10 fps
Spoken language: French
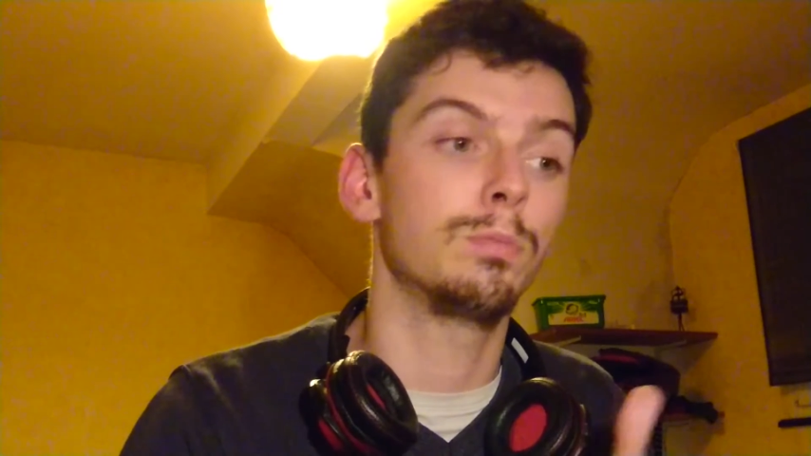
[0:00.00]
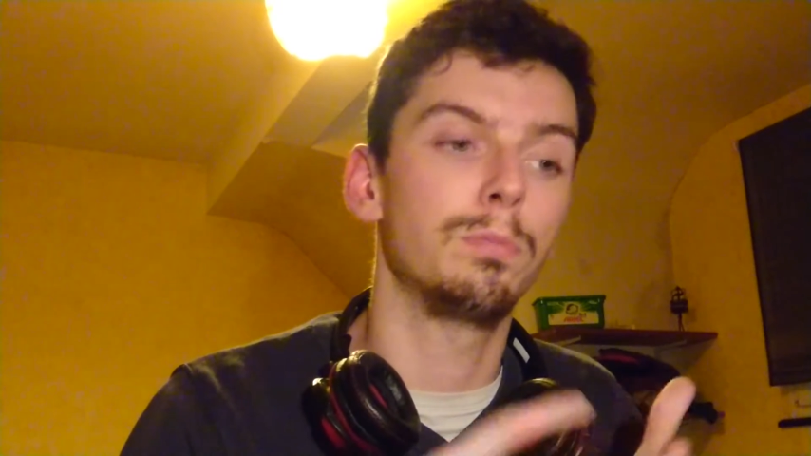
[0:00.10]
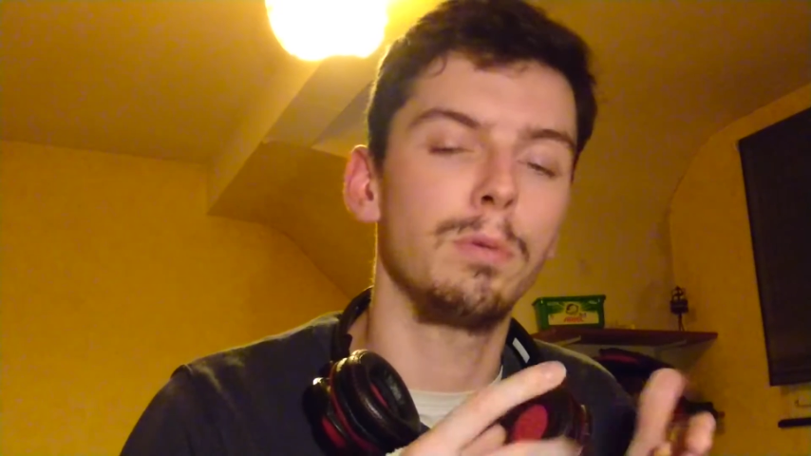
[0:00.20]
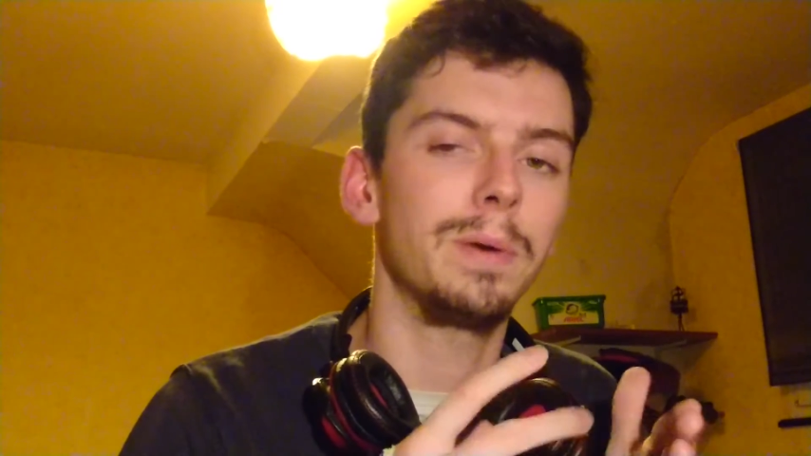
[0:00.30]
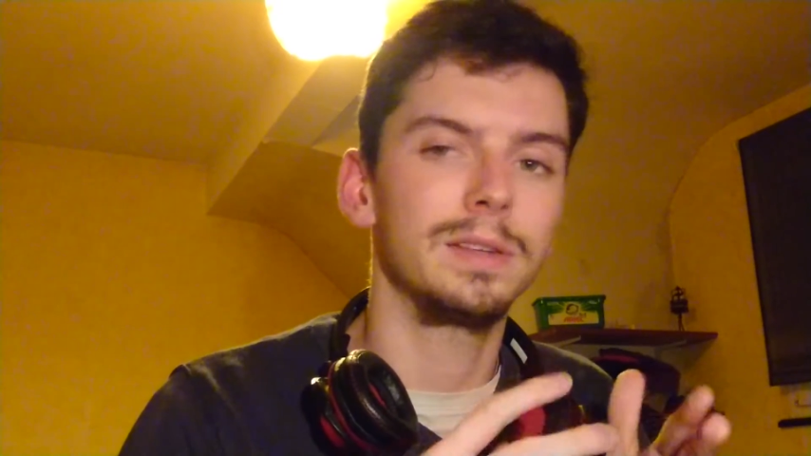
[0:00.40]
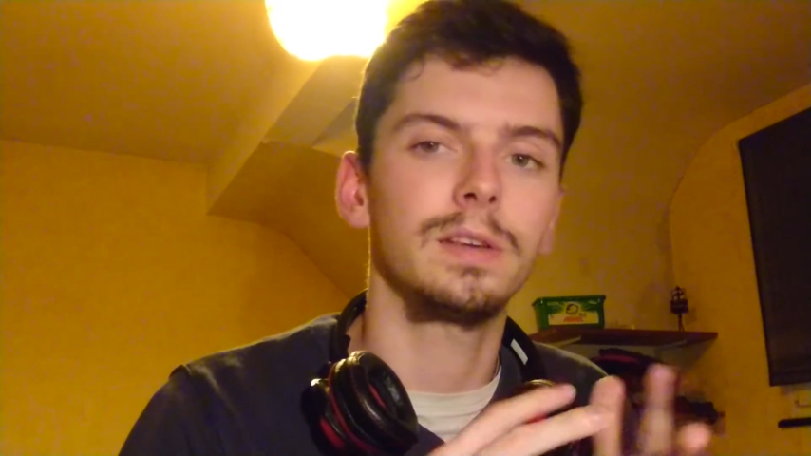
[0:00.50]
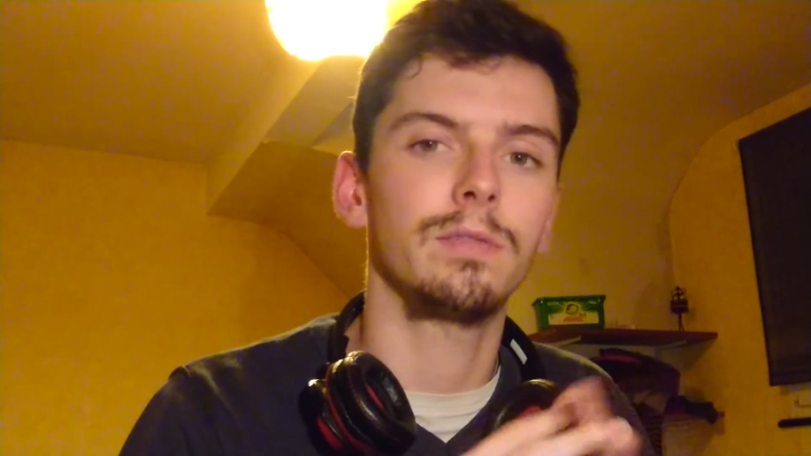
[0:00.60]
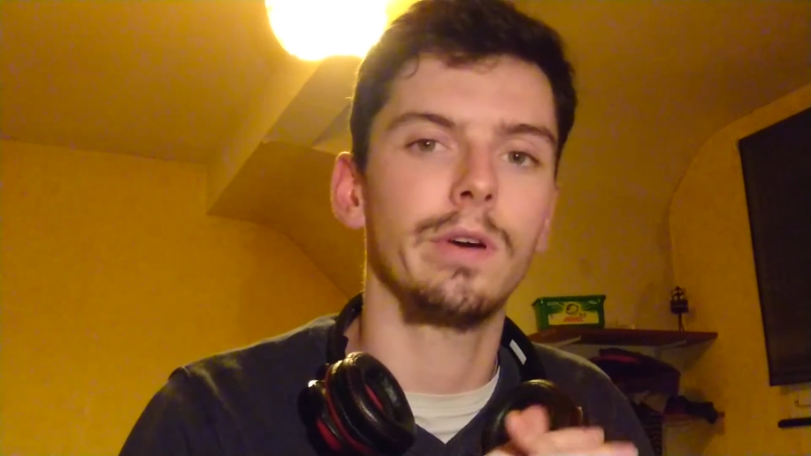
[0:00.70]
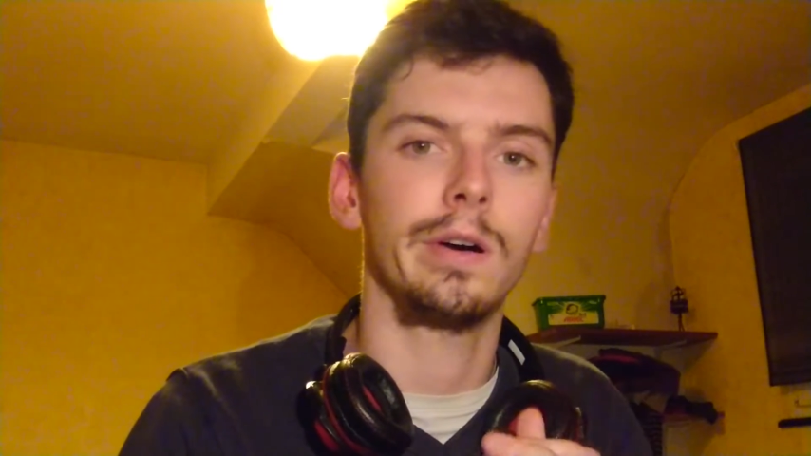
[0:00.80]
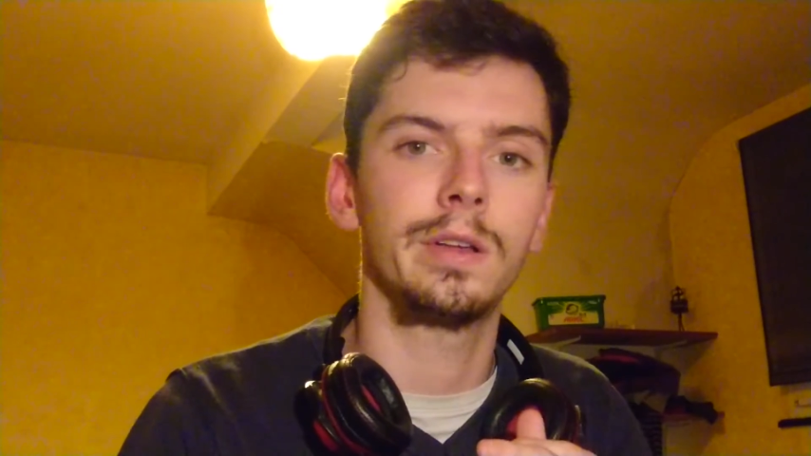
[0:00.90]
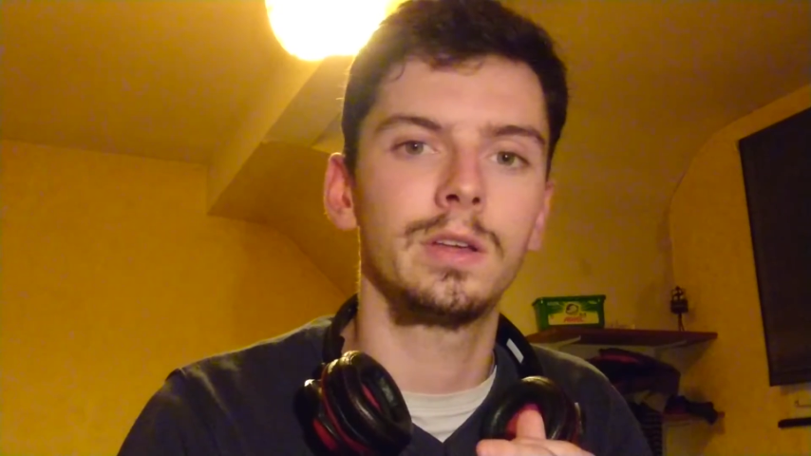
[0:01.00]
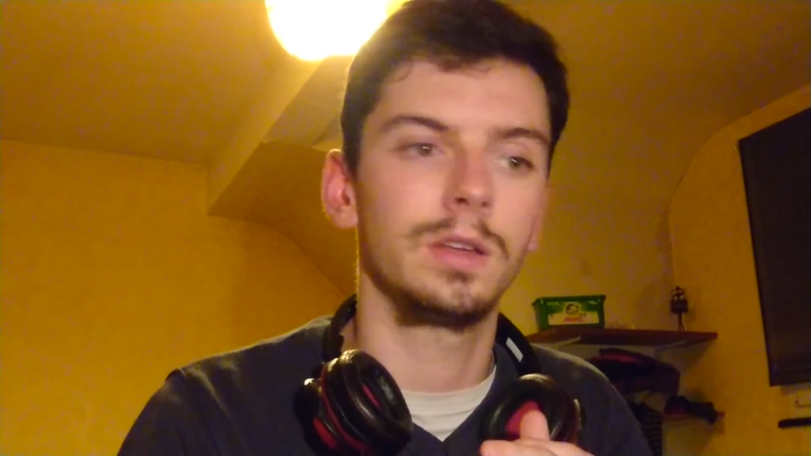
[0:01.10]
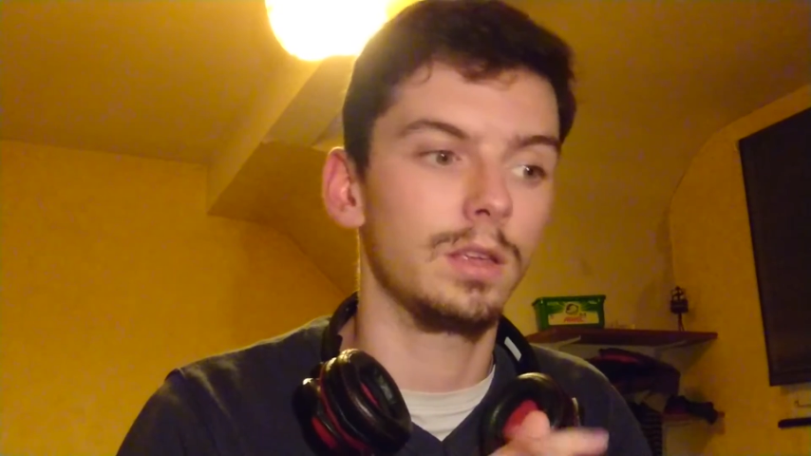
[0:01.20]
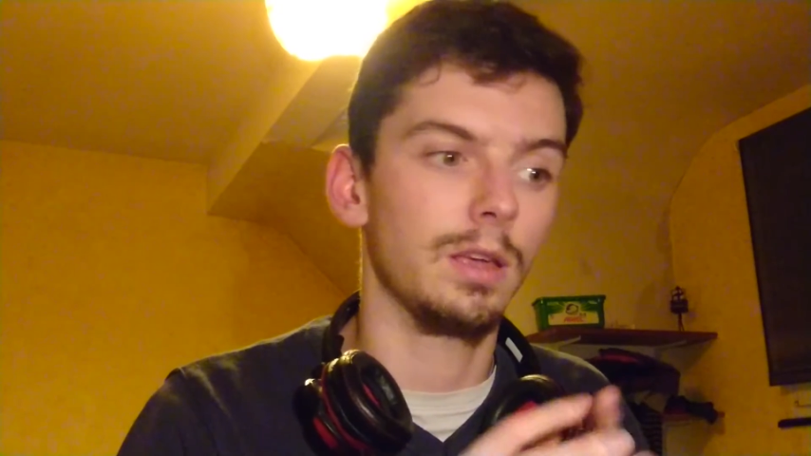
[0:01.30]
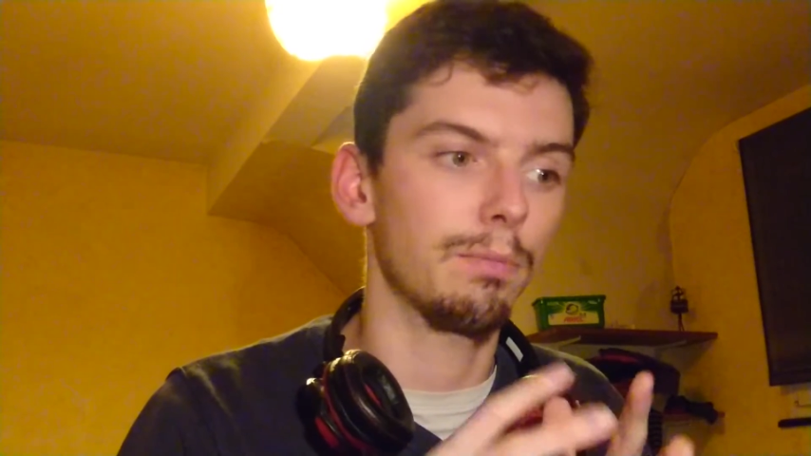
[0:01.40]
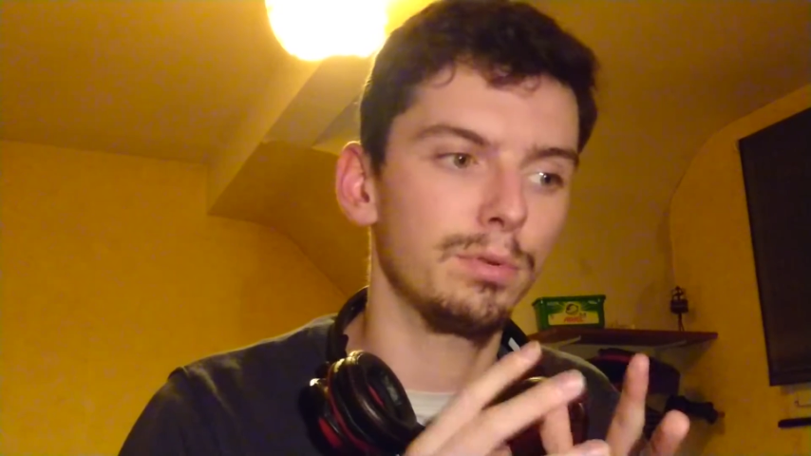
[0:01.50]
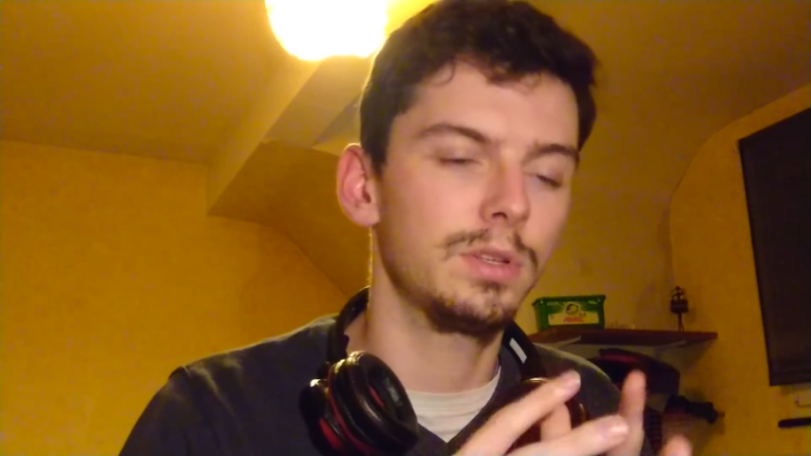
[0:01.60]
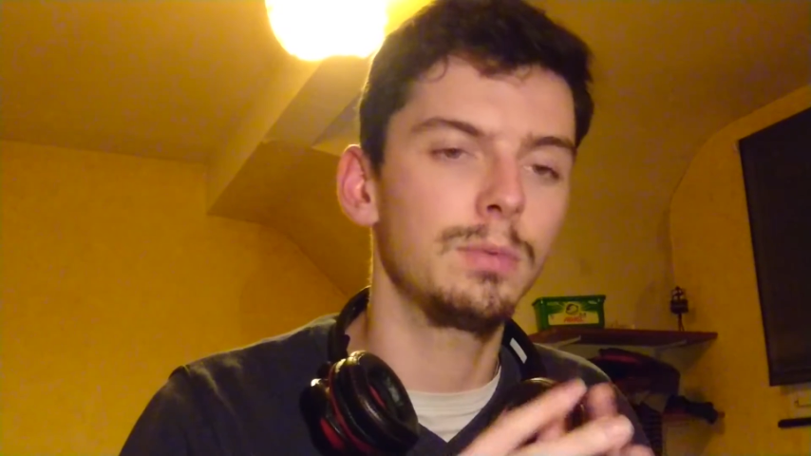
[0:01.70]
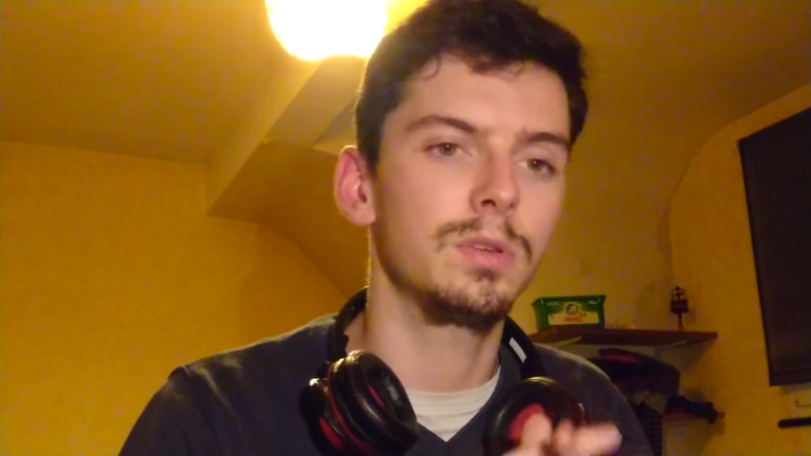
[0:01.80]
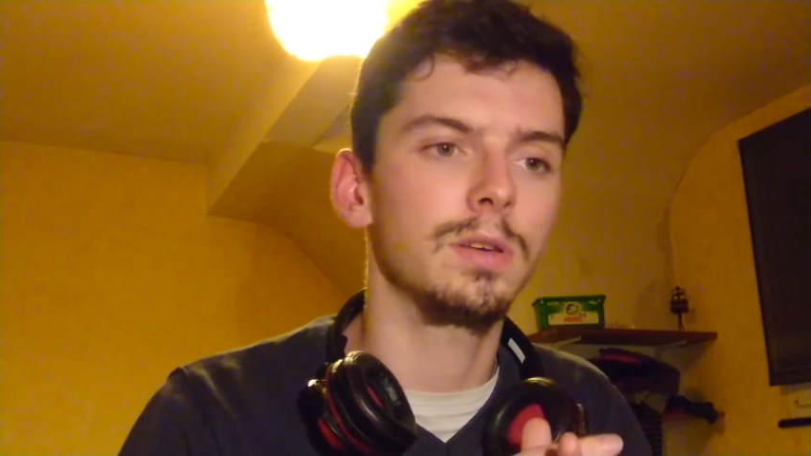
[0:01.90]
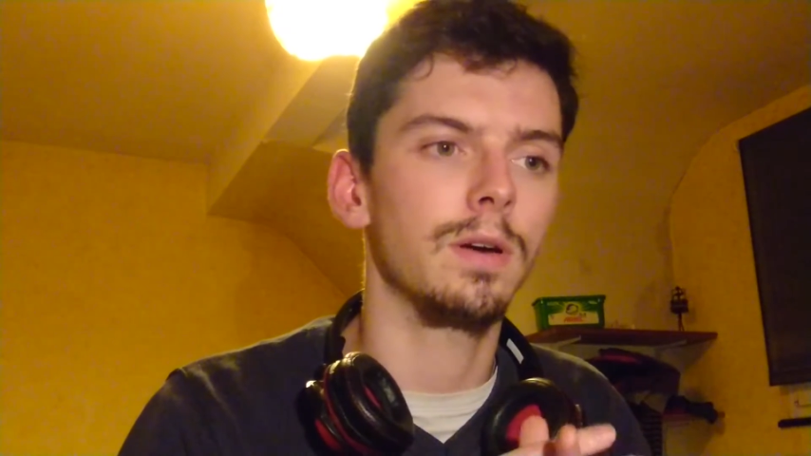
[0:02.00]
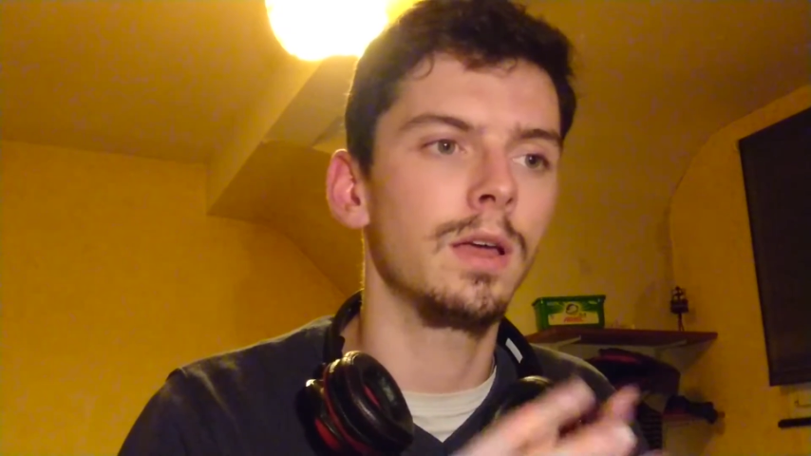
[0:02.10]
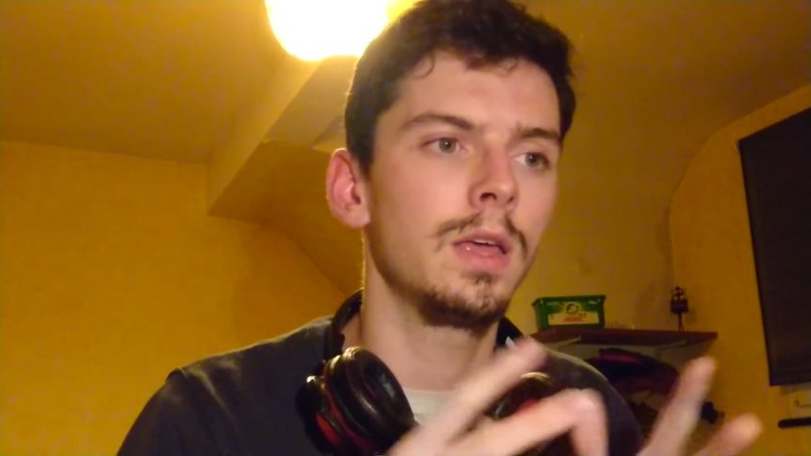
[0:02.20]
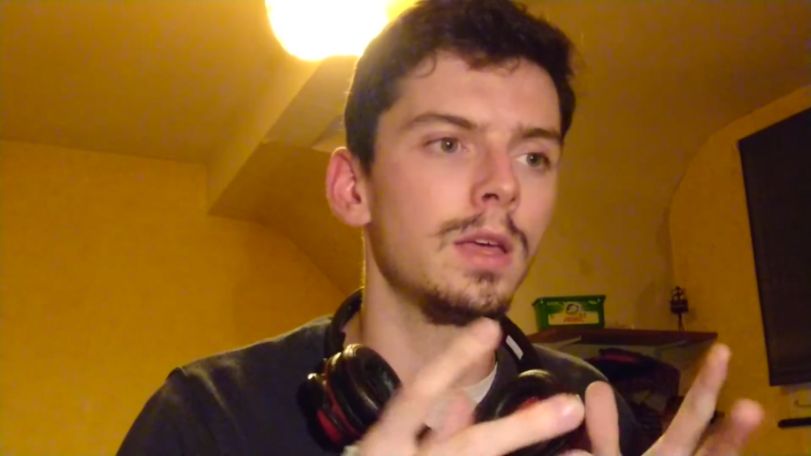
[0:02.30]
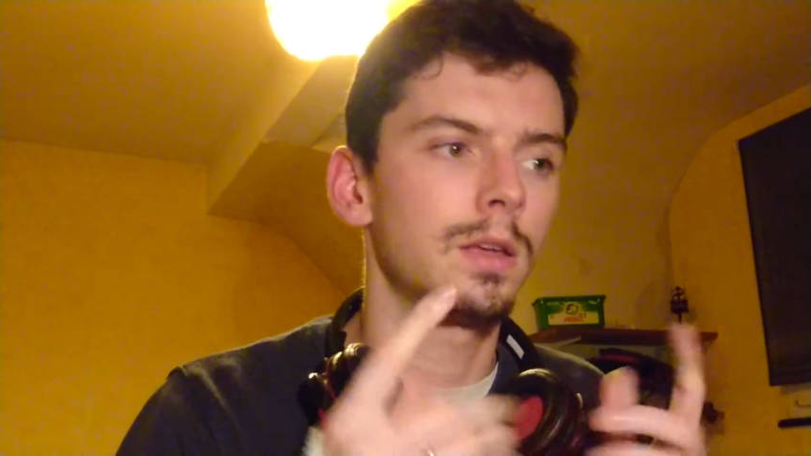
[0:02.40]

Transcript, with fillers: ne peux pas savoir, qui est impossible de savoir.